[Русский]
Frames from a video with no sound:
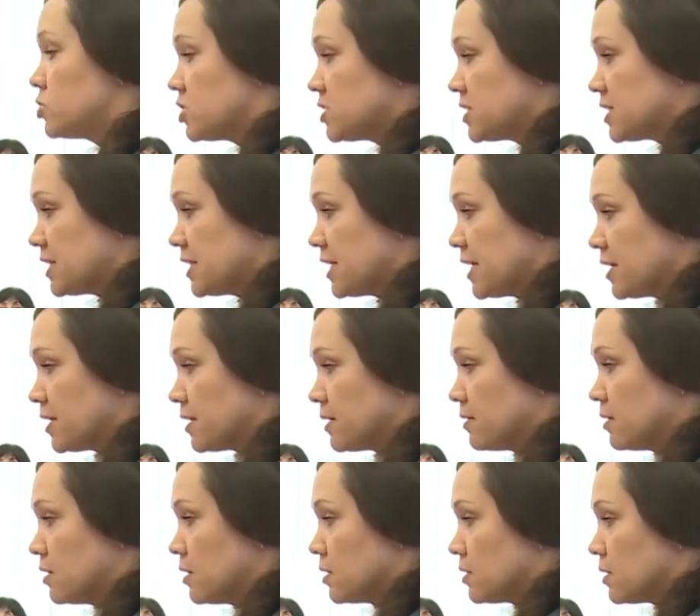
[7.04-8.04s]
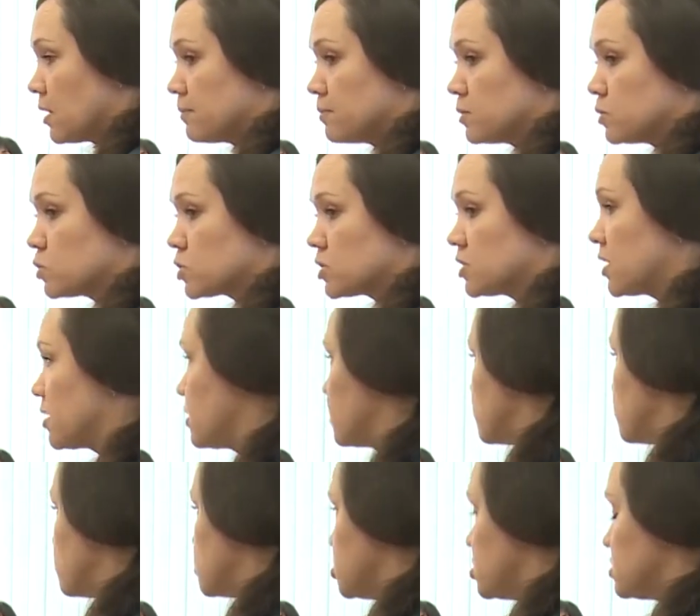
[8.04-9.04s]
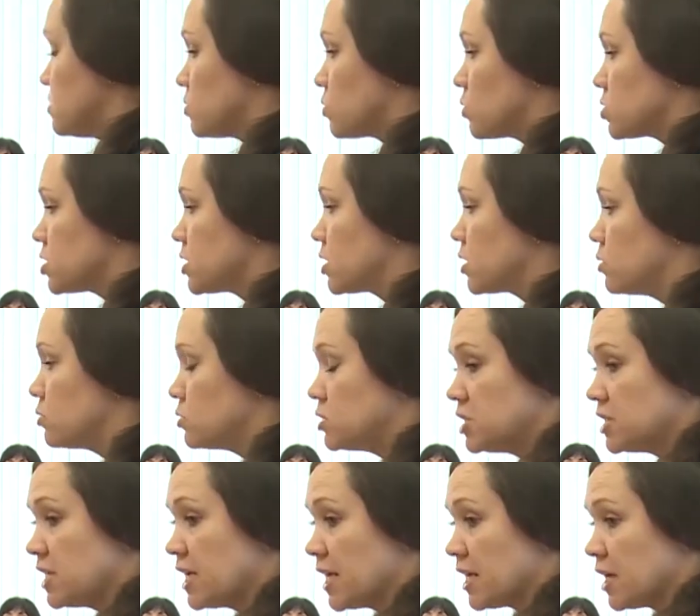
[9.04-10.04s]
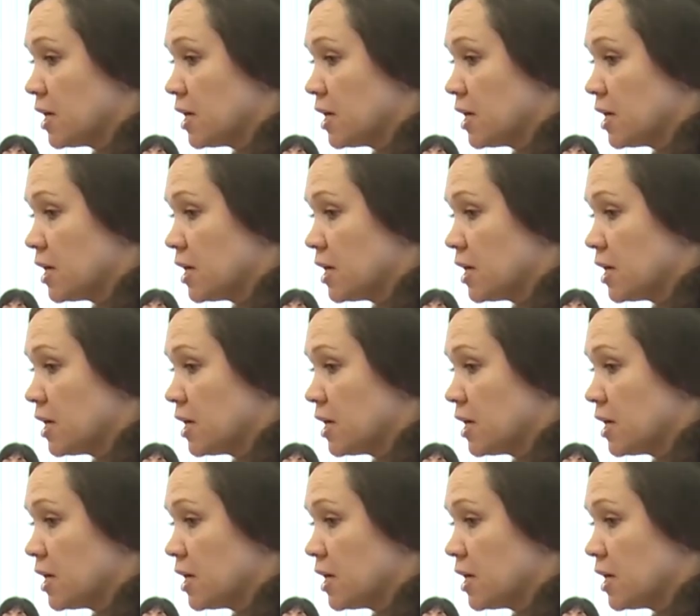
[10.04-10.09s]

жюри представят 40 конкурсантов из разных уголков